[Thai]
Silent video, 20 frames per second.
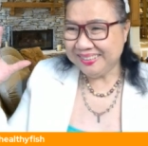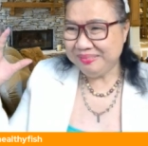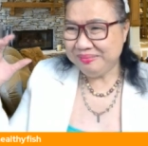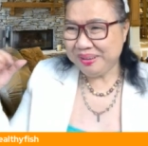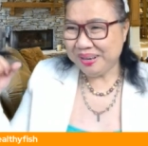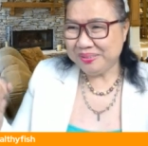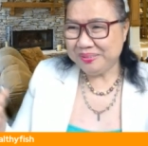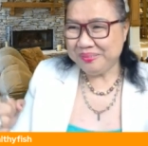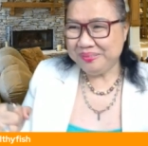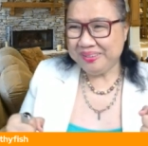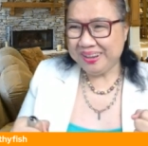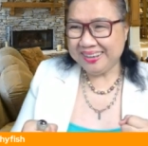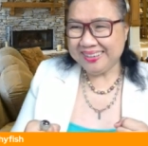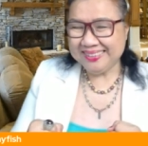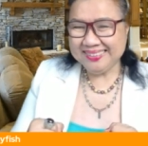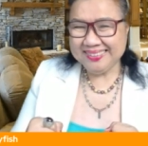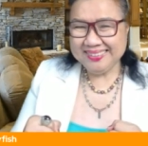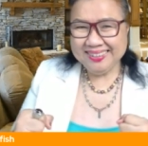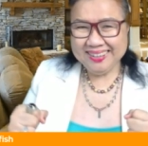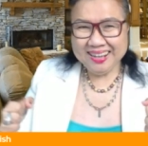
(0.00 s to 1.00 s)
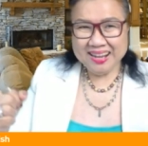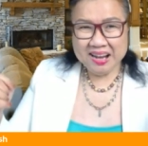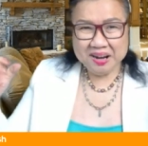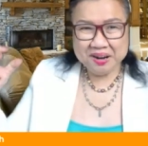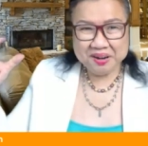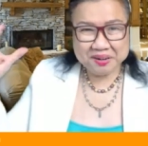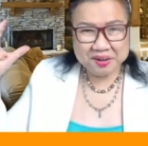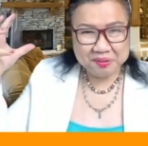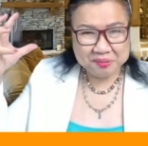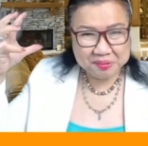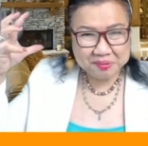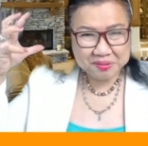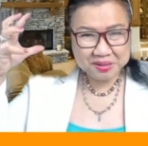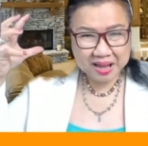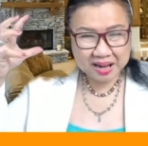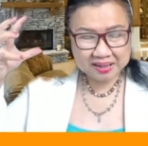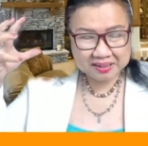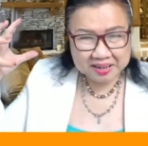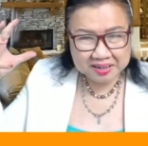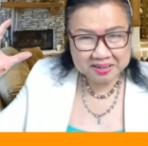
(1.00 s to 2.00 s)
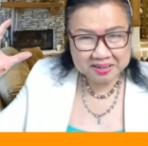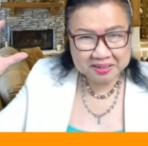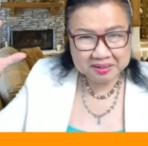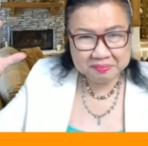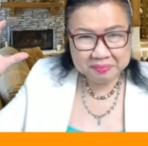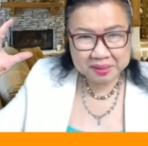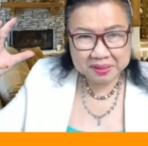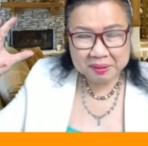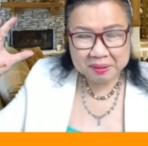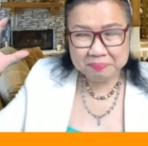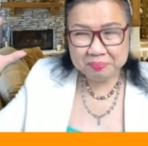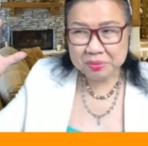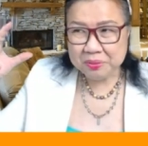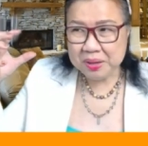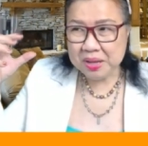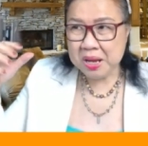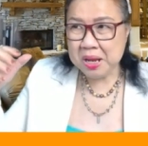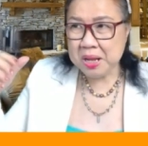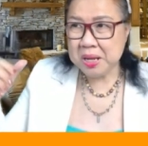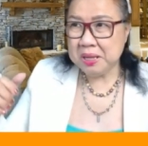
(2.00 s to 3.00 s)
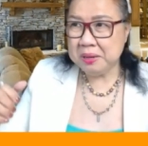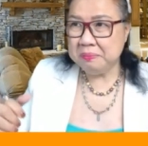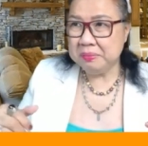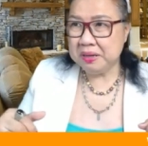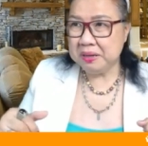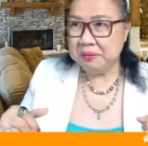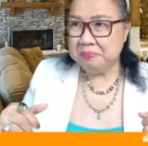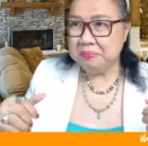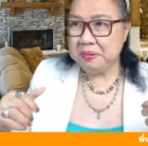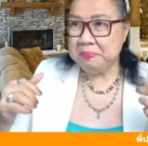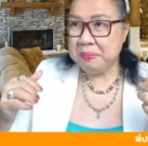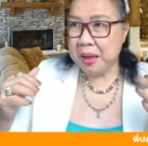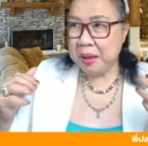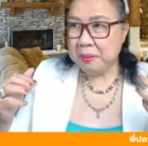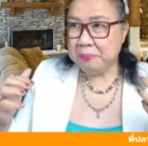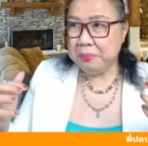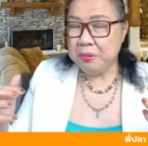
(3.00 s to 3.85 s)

ขึ้นมาทุกวันเราต้องอยากตื่นขึ้นมาทำตัวเองให้สำเร็จพี่ปา